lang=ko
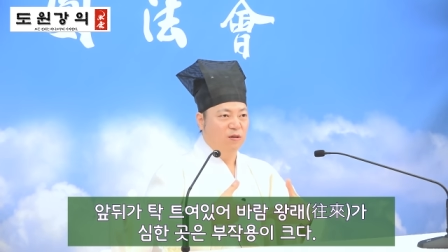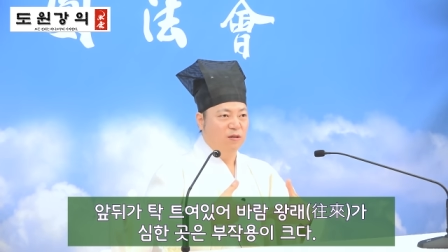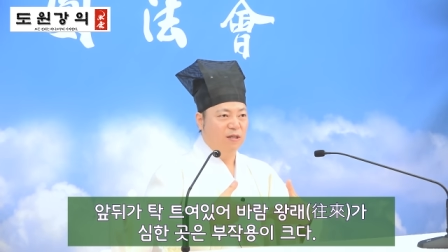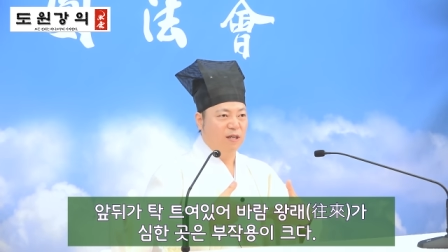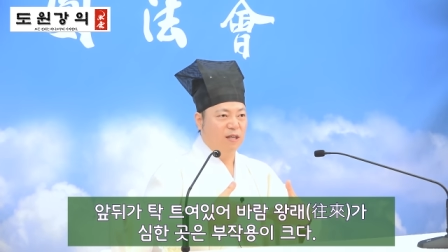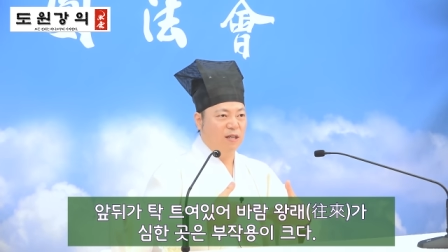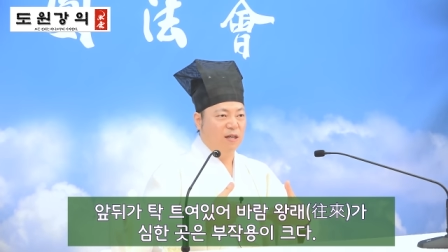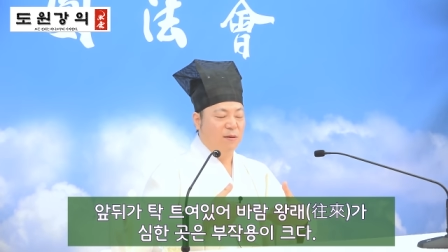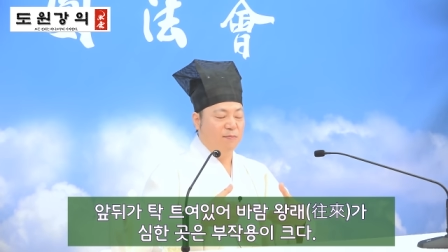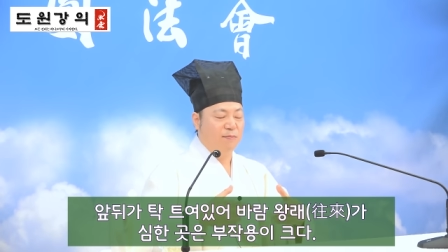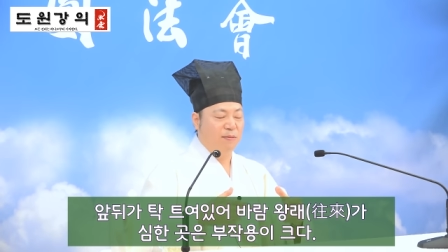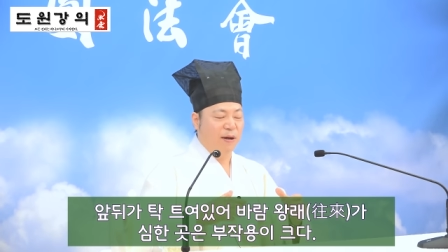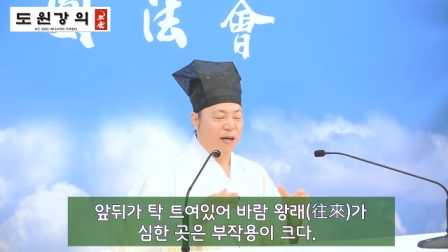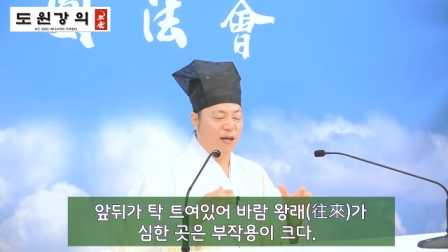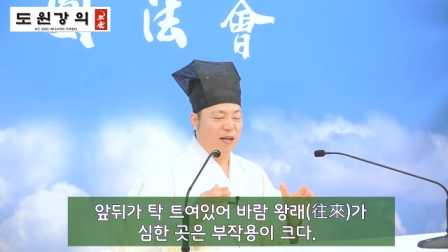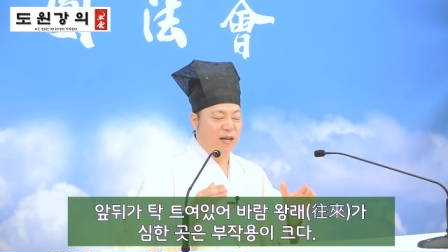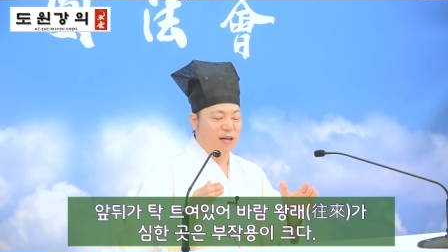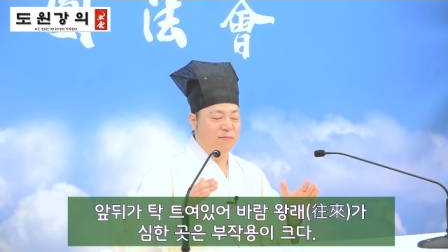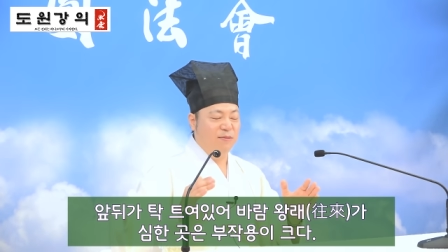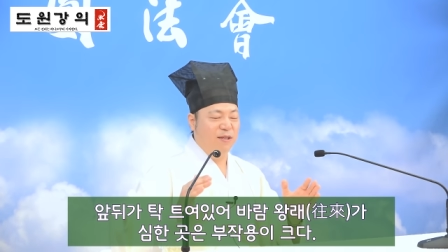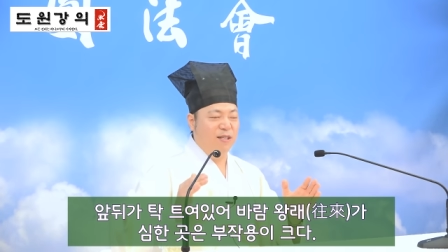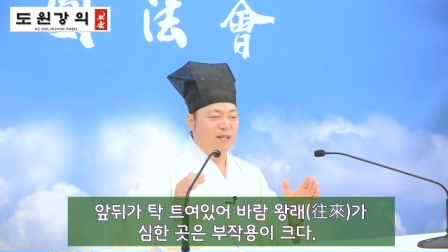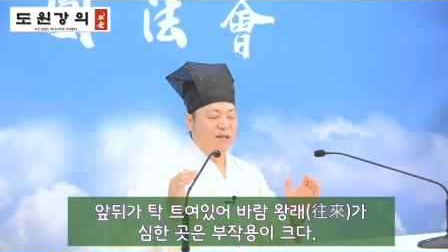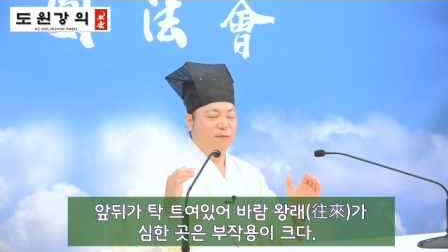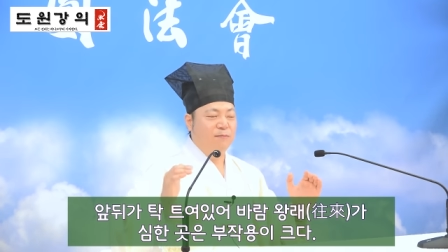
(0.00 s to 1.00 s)
그러니까
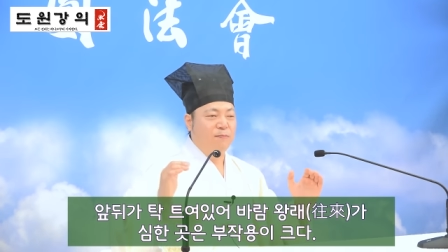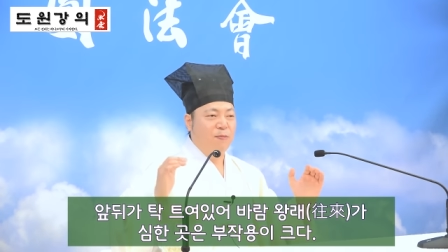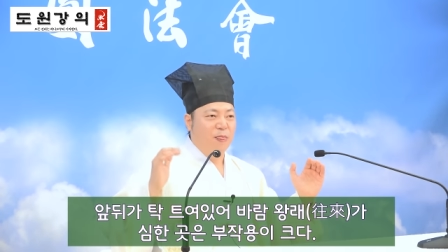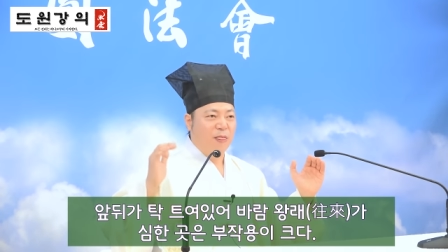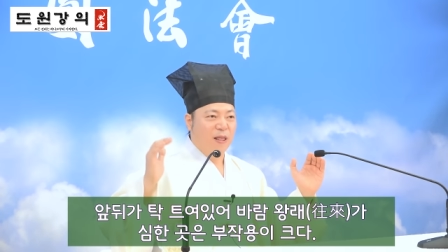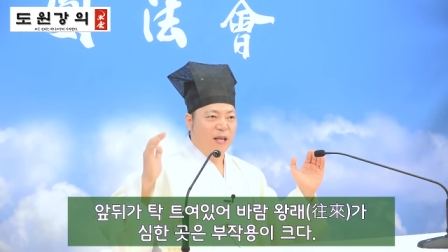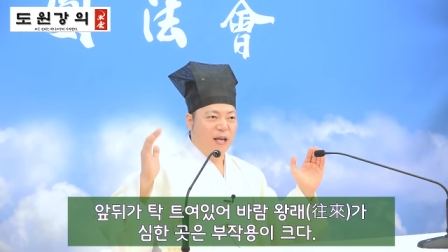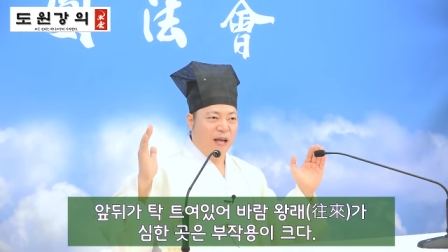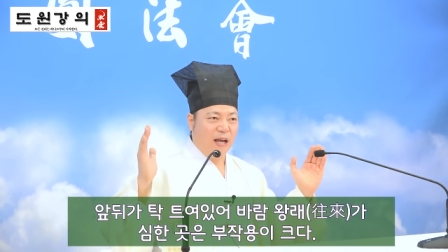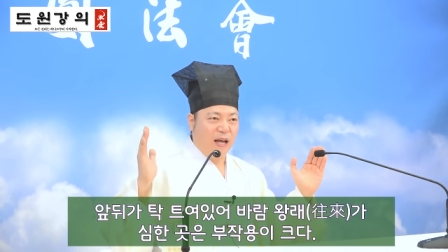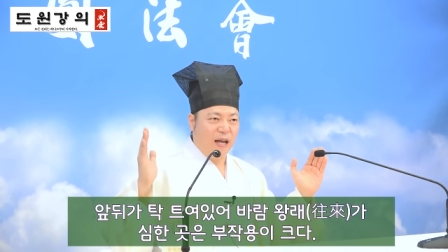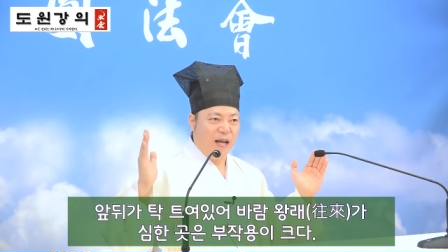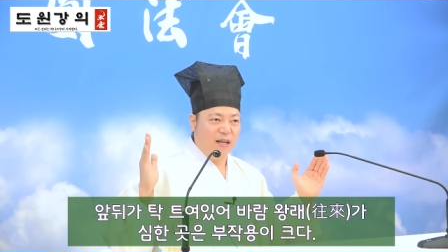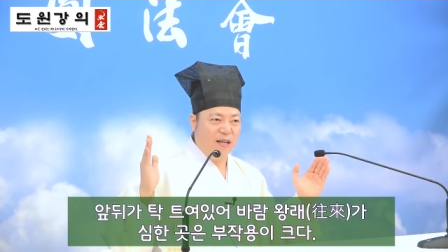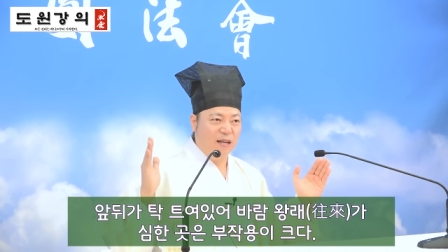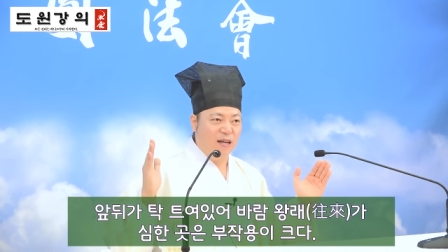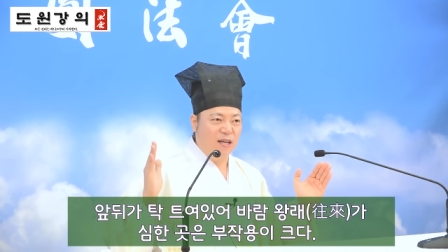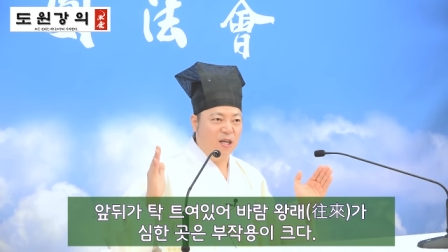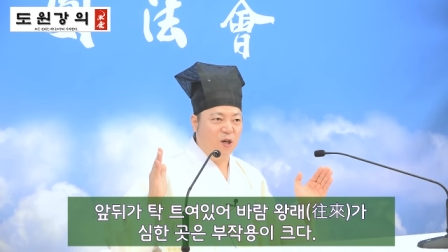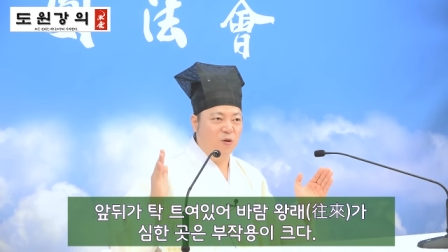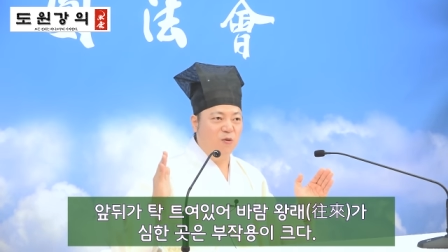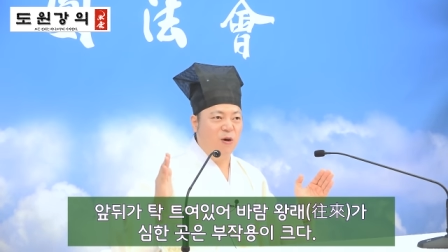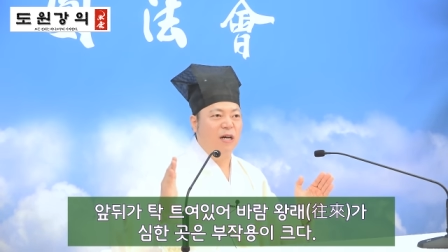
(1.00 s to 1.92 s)
바람이 강하게